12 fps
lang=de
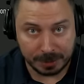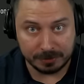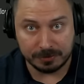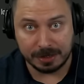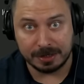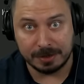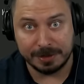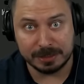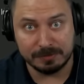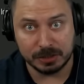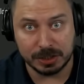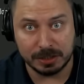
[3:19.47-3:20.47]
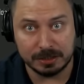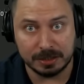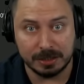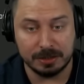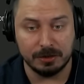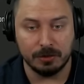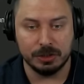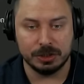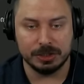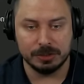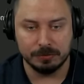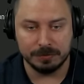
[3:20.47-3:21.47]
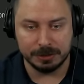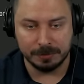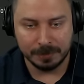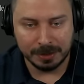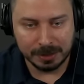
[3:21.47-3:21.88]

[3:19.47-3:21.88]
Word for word: Also er macht wahrscheinlich keine Geräusche, so wie,